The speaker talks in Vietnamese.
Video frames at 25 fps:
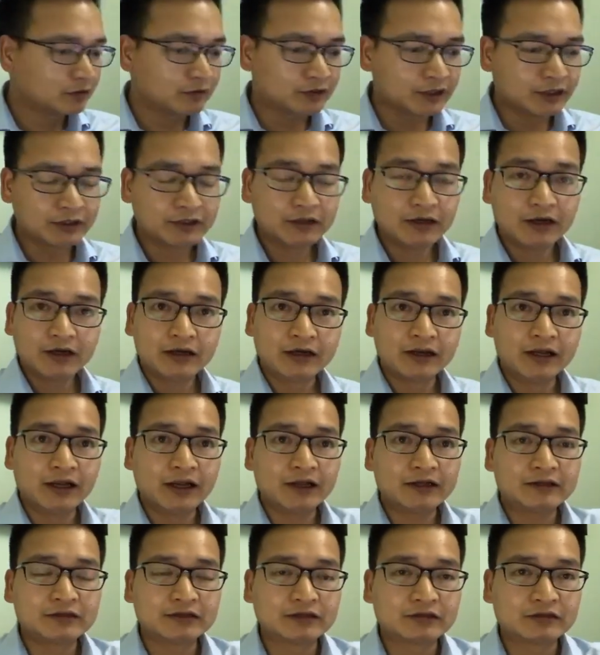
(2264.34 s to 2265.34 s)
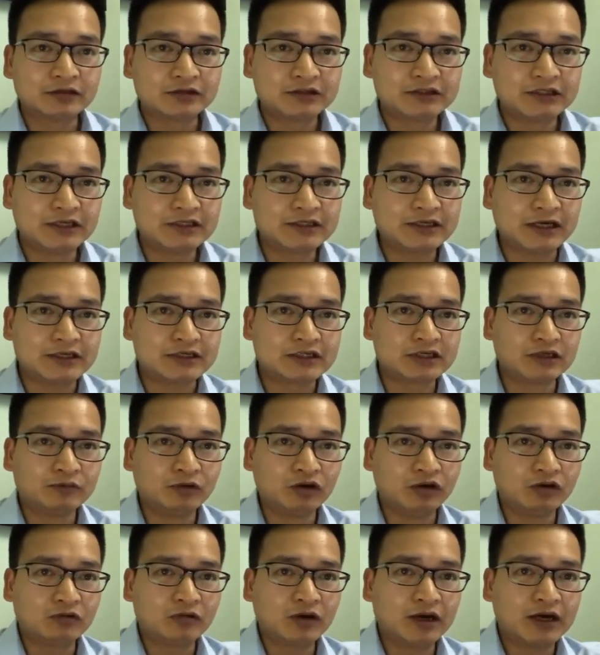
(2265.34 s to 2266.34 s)
ok đấy là tôi chia sẻ sơ
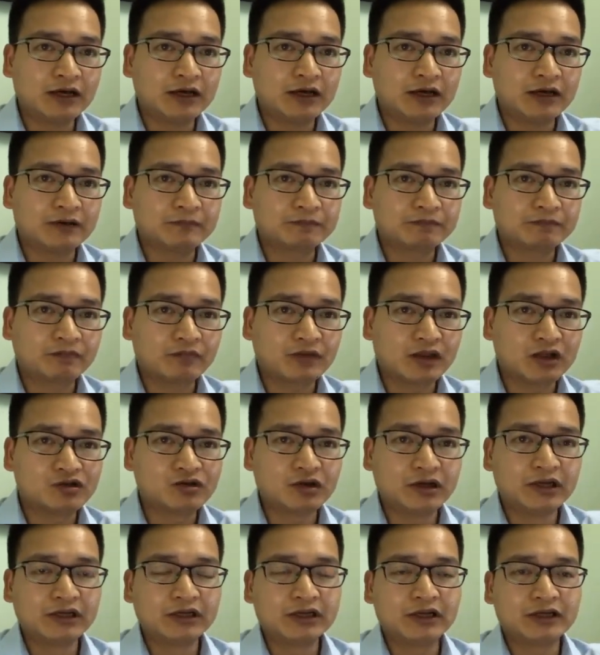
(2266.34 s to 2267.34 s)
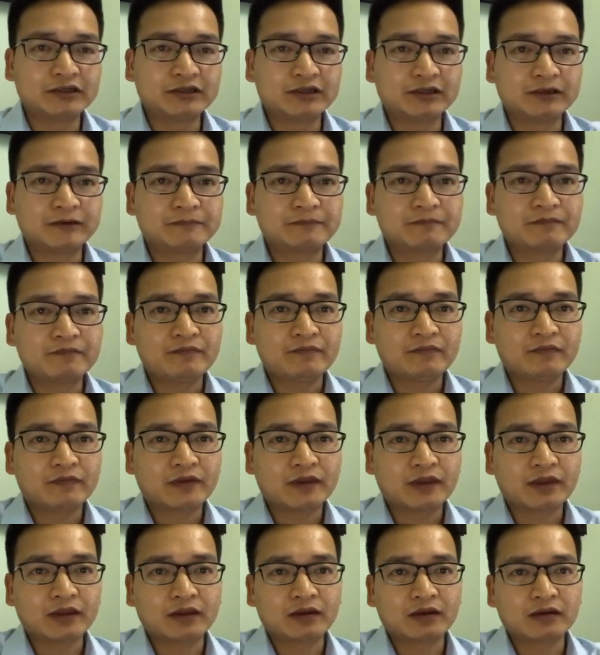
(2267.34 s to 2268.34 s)
bộ qua là trước đinh là gì
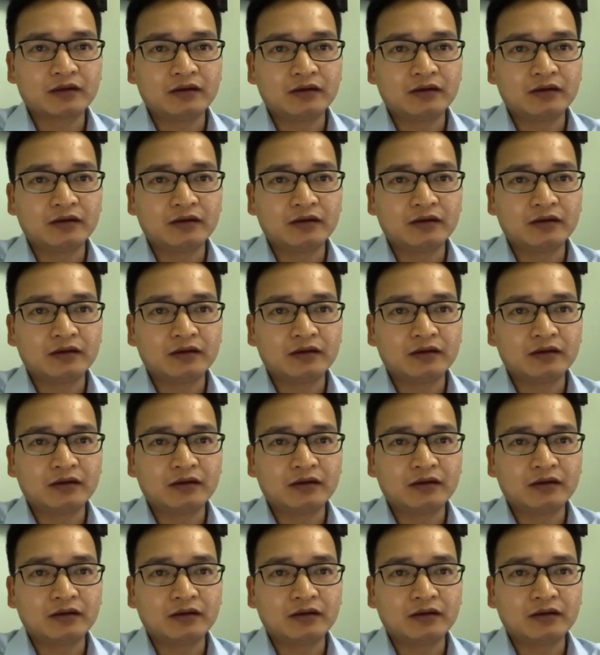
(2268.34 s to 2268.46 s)
ừ,